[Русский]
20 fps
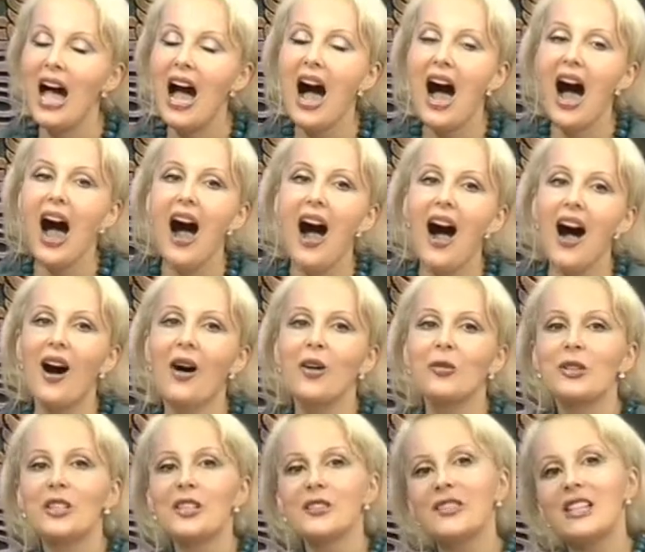А у нас в
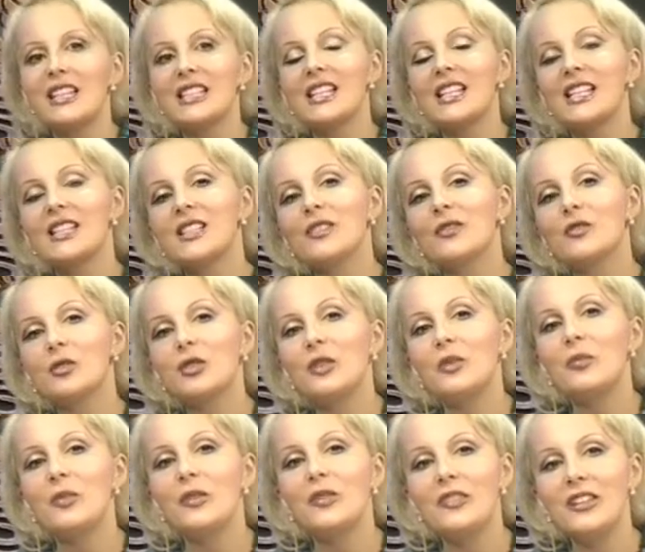гостях сегодня
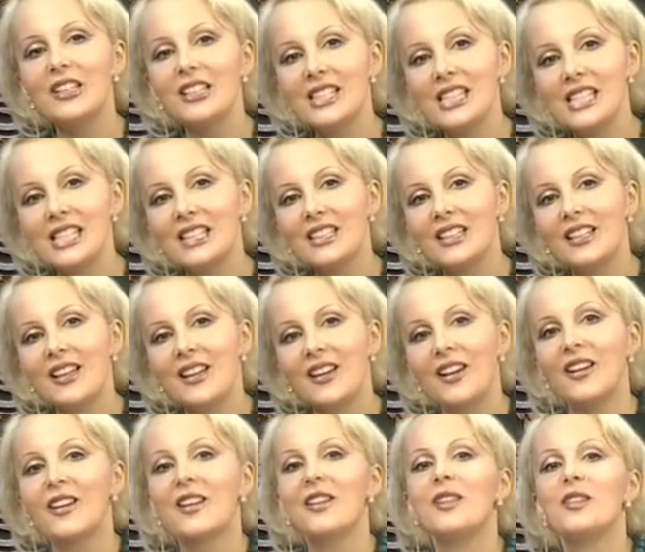певец,
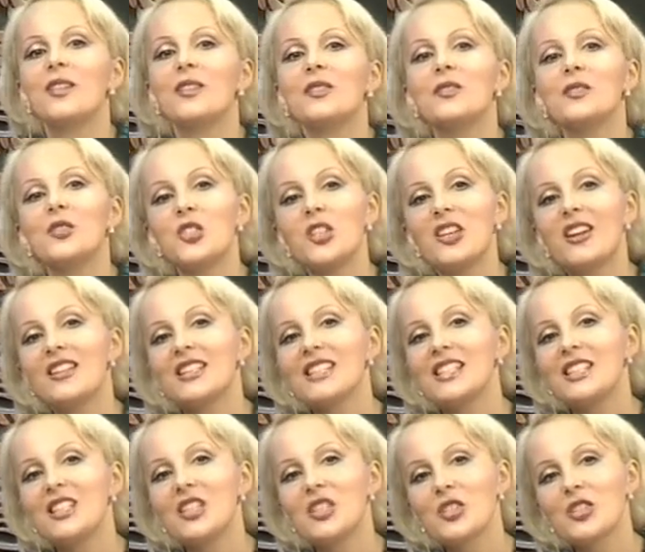а, чья
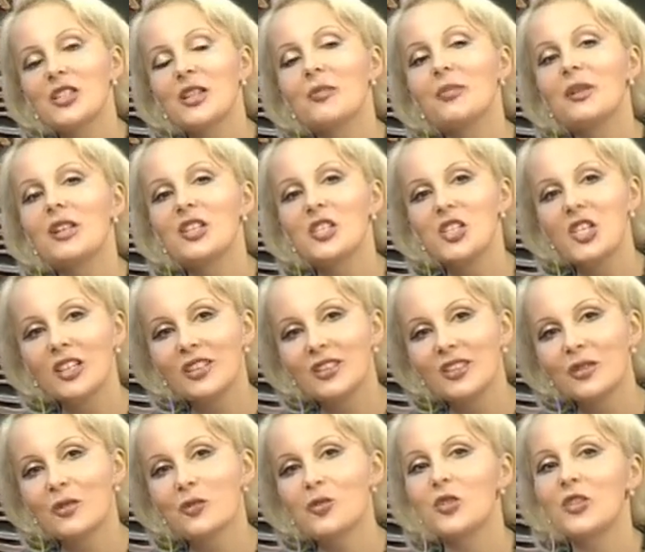сценическая площадка
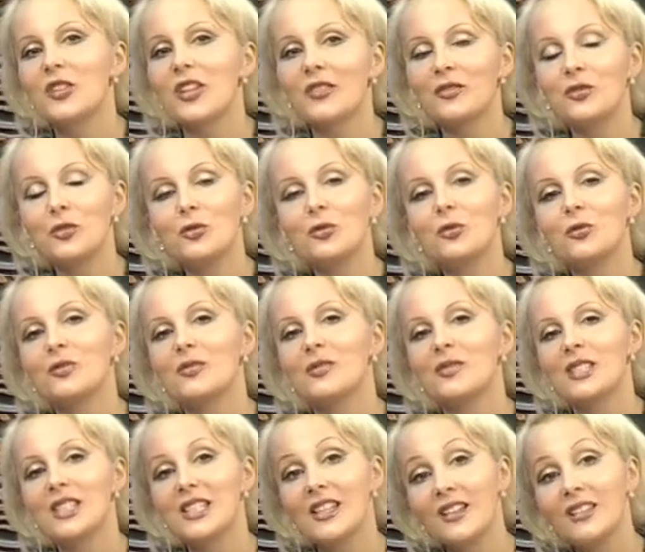уже давно
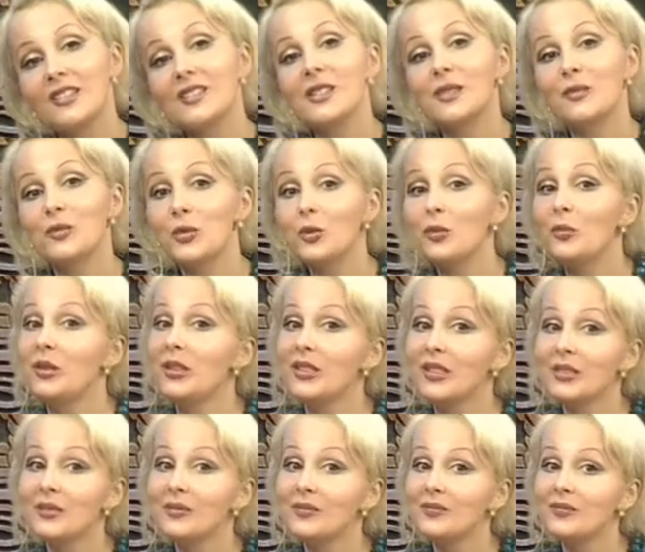стала земной мир,
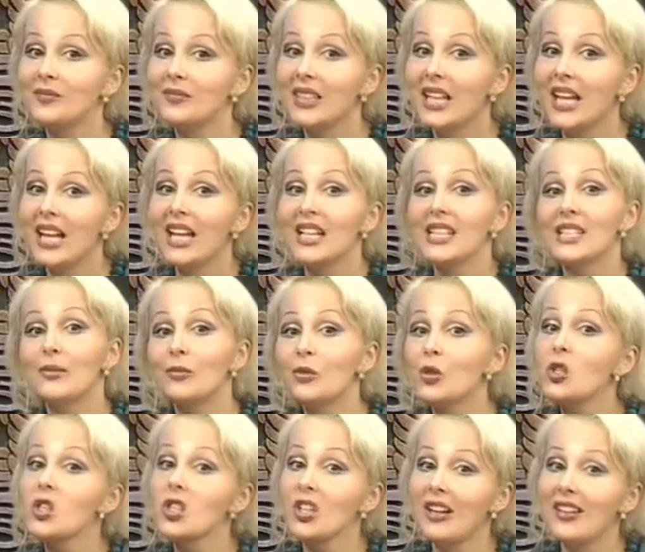земной
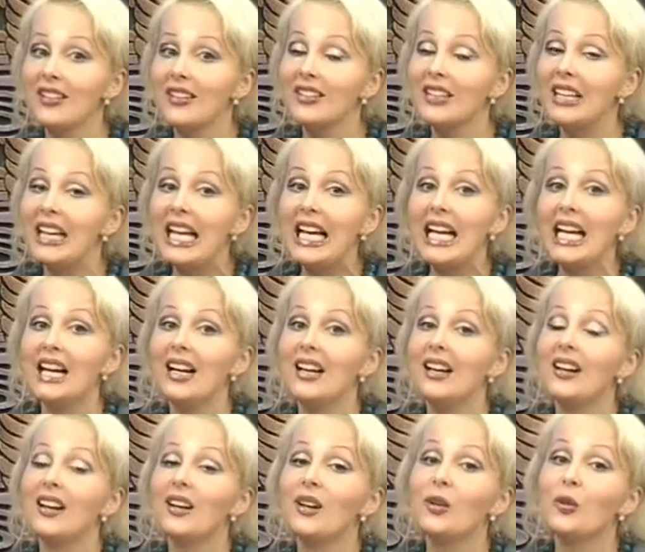шар.
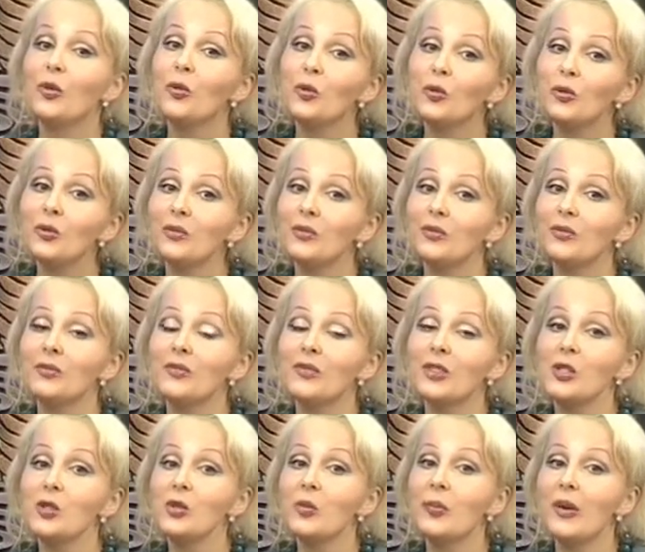А, он
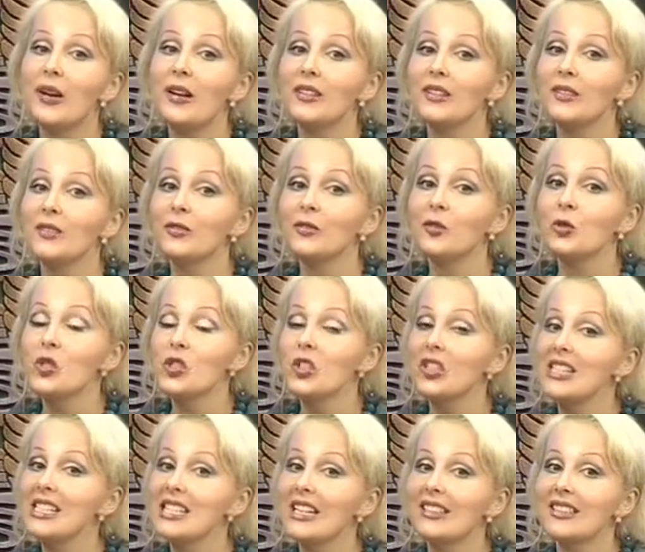выступает в лучших
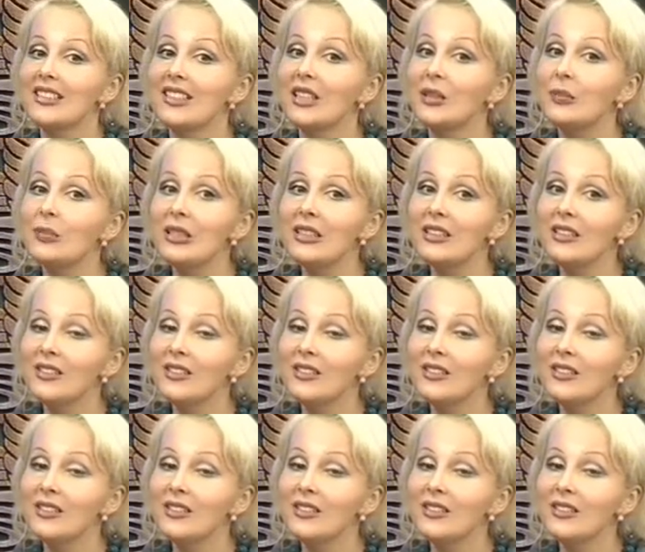театрах мира,